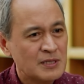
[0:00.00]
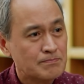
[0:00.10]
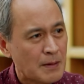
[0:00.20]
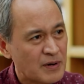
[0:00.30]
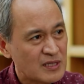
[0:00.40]

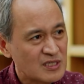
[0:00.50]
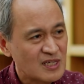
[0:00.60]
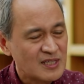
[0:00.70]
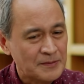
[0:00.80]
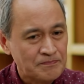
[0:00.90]

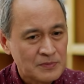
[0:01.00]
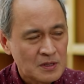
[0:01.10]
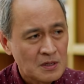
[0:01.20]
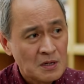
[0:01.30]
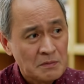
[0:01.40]
pinagpapracticean eh.
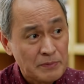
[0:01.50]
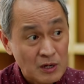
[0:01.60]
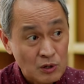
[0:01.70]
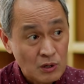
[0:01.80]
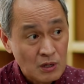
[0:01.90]

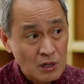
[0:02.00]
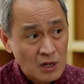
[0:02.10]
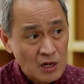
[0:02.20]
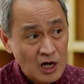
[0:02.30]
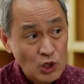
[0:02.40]
Pero
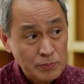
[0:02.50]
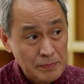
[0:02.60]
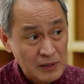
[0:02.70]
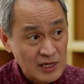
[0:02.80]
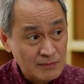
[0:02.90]
ano
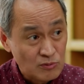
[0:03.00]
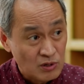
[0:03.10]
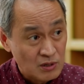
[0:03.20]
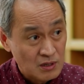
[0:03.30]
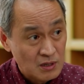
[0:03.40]
pipiliin
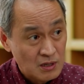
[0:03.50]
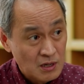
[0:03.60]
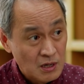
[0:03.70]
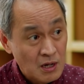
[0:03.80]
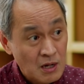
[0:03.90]
mo?
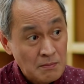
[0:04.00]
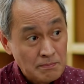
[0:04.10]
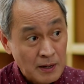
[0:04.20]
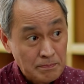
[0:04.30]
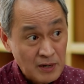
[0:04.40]

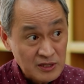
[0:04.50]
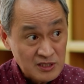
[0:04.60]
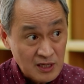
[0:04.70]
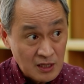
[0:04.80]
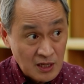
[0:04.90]

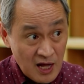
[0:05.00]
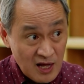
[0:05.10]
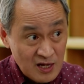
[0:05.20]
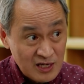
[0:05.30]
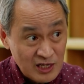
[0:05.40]
Pagpraktisan
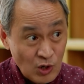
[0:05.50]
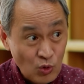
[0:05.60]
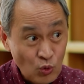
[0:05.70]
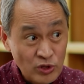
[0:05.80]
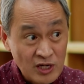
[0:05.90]
ka, ikaw
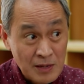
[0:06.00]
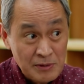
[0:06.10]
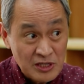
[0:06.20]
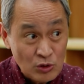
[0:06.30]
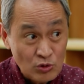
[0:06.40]
unang
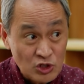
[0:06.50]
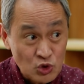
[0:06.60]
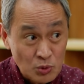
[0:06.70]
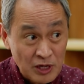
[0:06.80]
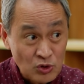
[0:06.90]
gamitan ng
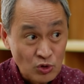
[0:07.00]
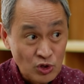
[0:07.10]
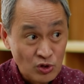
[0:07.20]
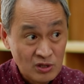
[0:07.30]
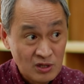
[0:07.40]
instrumentong
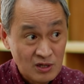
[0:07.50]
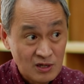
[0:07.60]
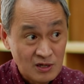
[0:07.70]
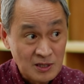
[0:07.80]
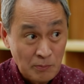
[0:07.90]
yon,
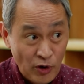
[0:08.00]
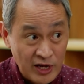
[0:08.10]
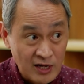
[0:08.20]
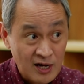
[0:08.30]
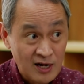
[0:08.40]

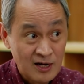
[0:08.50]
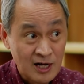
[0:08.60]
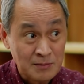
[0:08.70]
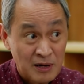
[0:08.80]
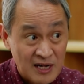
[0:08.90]
nabuhay ka
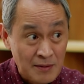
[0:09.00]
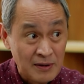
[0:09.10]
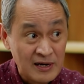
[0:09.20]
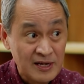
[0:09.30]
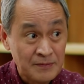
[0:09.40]
at
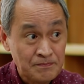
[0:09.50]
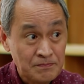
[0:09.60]
magkamali?